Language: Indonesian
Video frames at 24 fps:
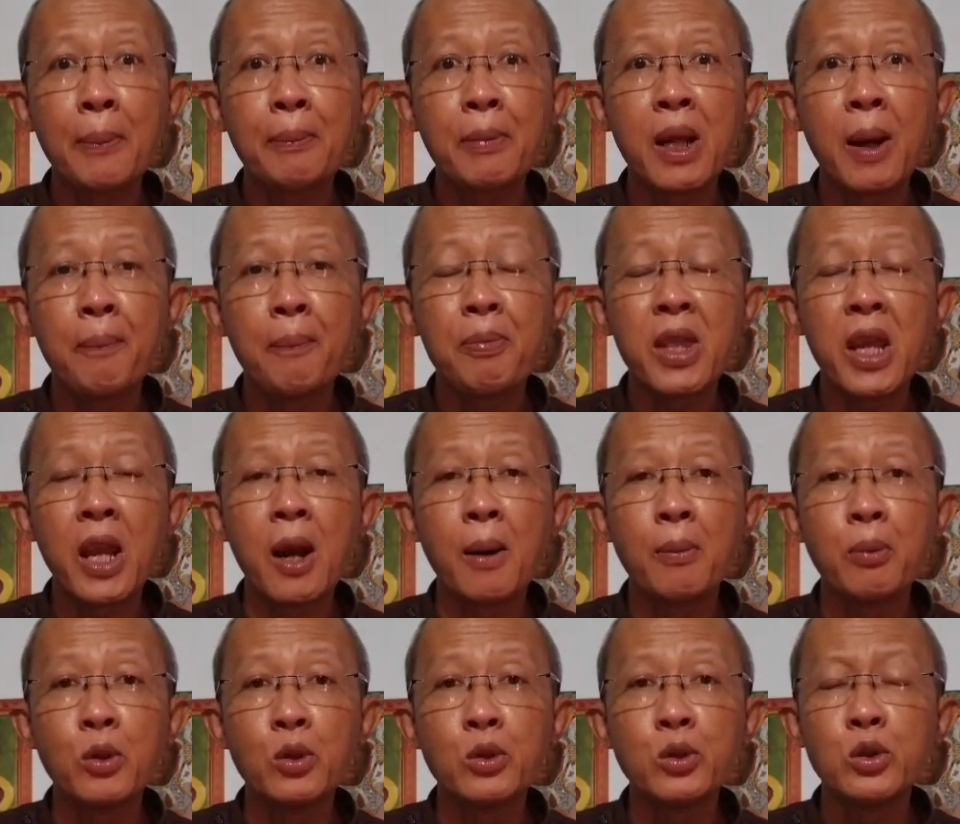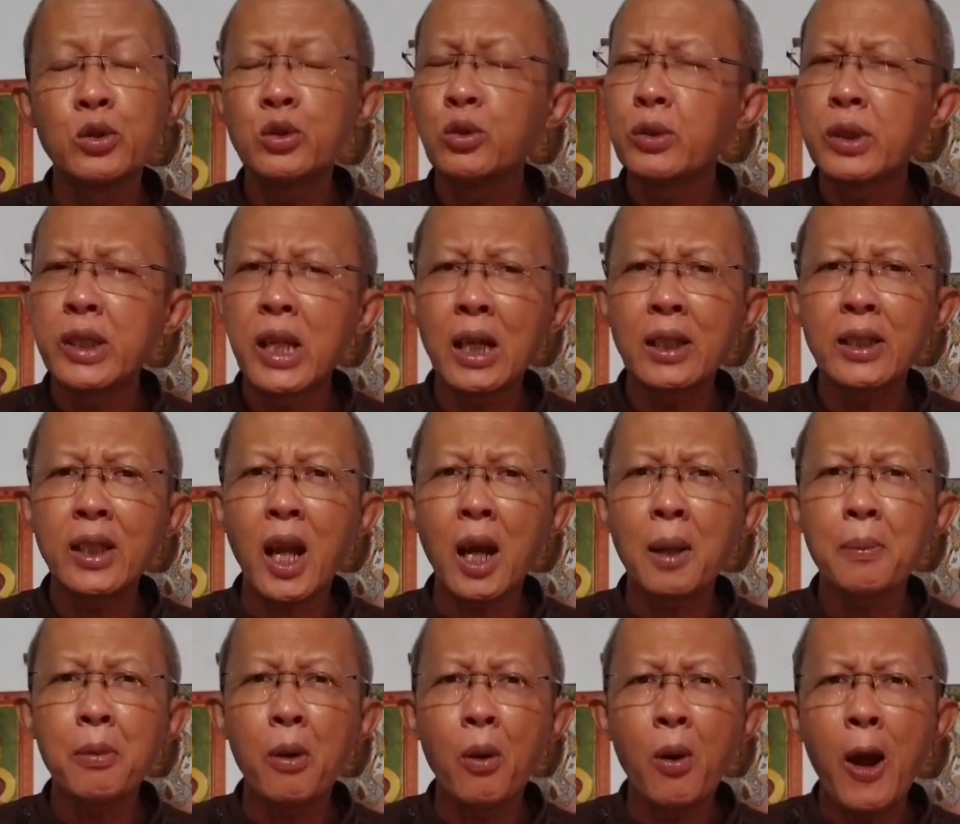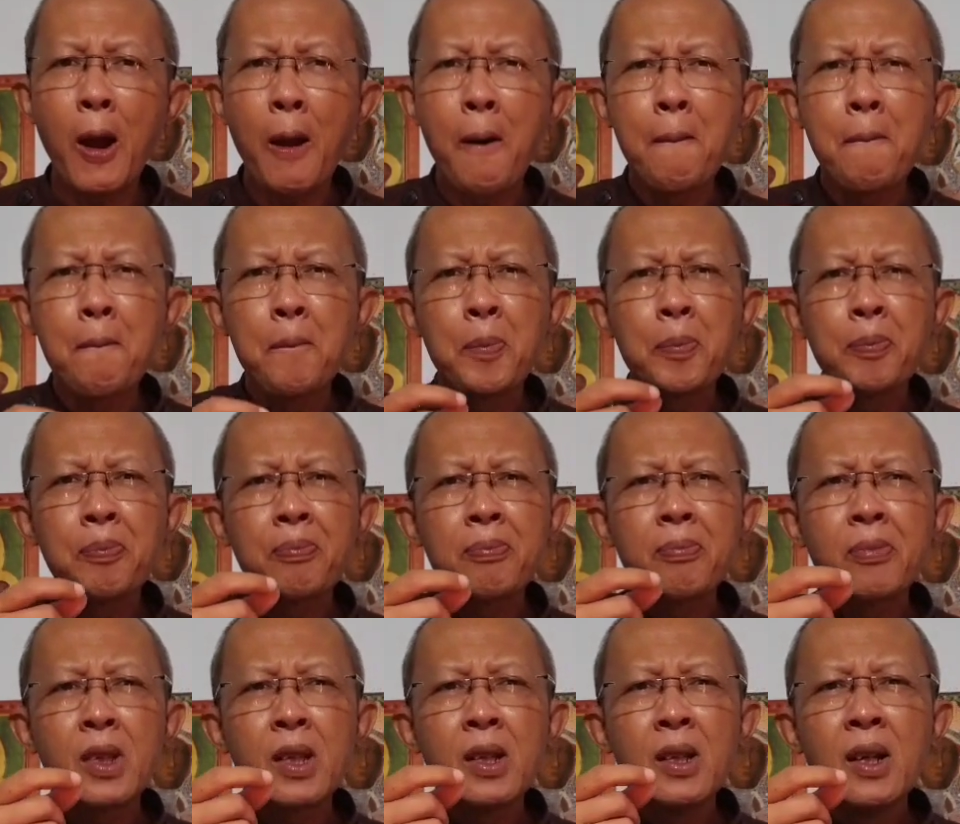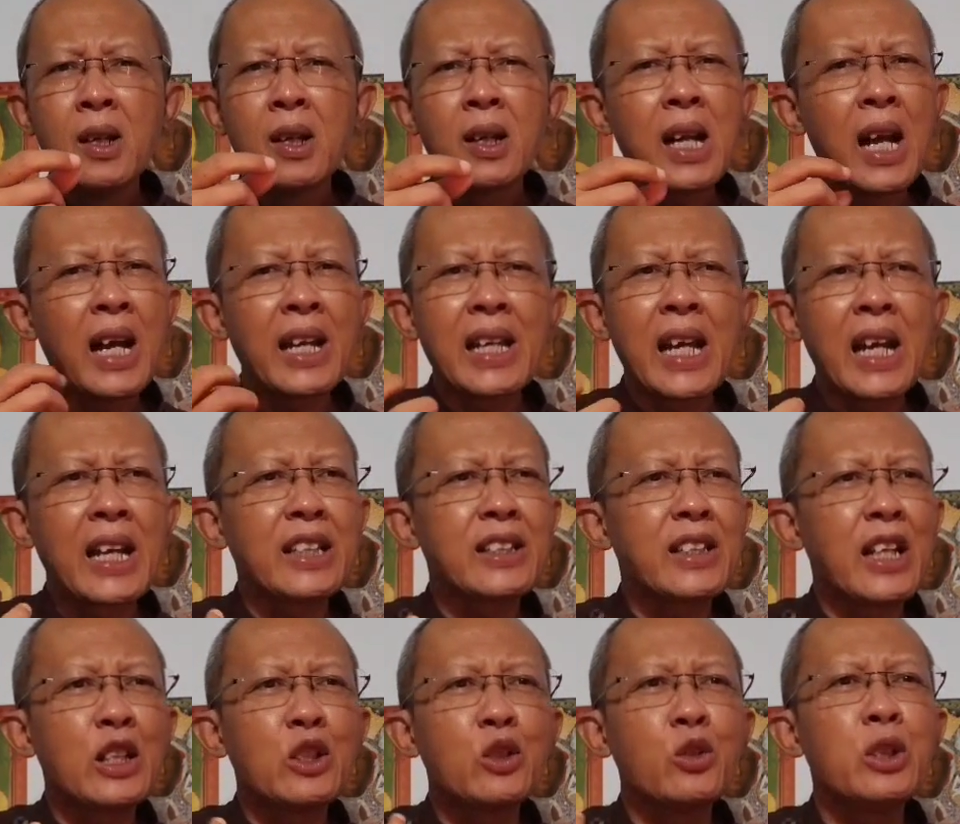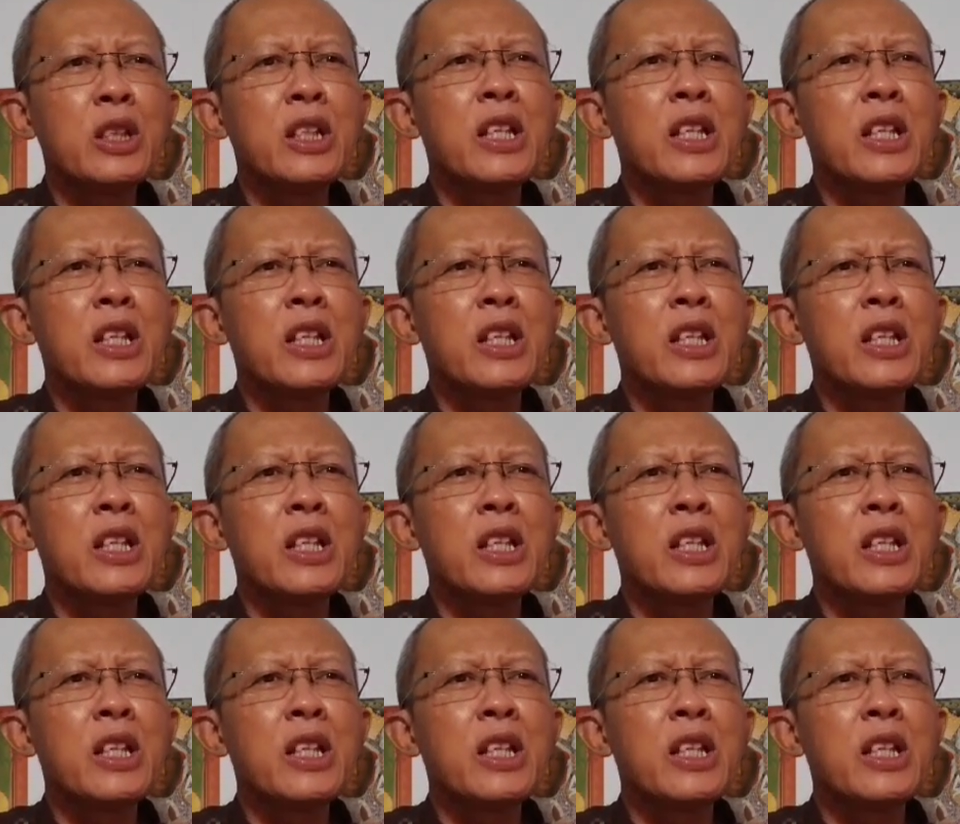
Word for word: dan 37 dikatakan bahwa karena kita itu